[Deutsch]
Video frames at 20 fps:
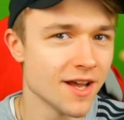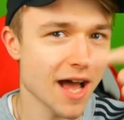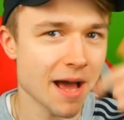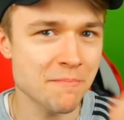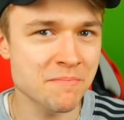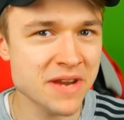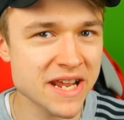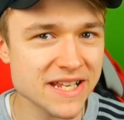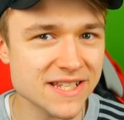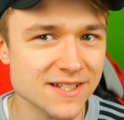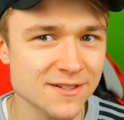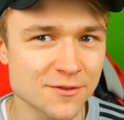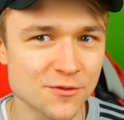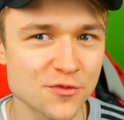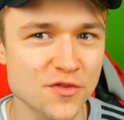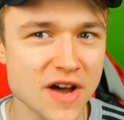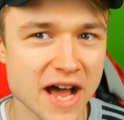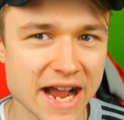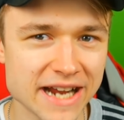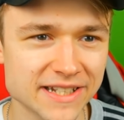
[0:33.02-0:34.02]
am nächsten
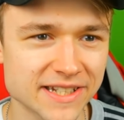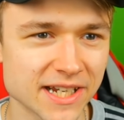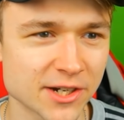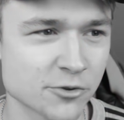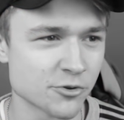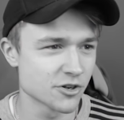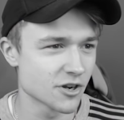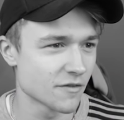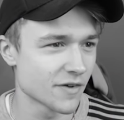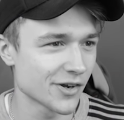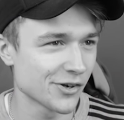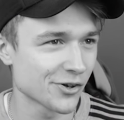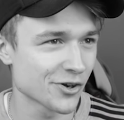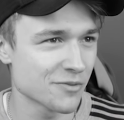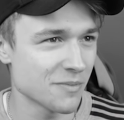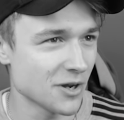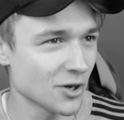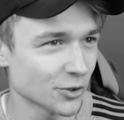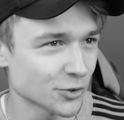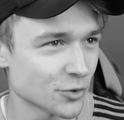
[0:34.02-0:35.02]
Freitag oder wann noch
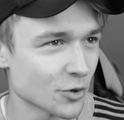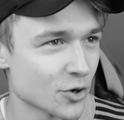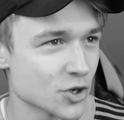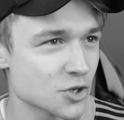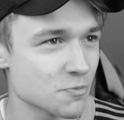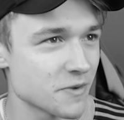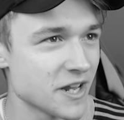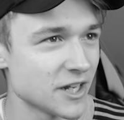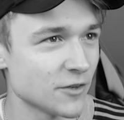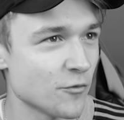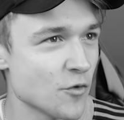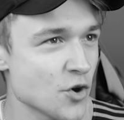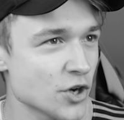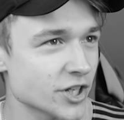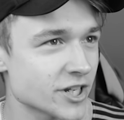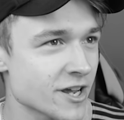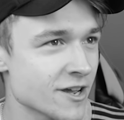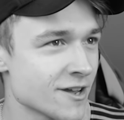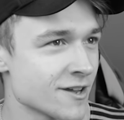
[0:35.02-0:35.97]
immer Lotto gespielt wird.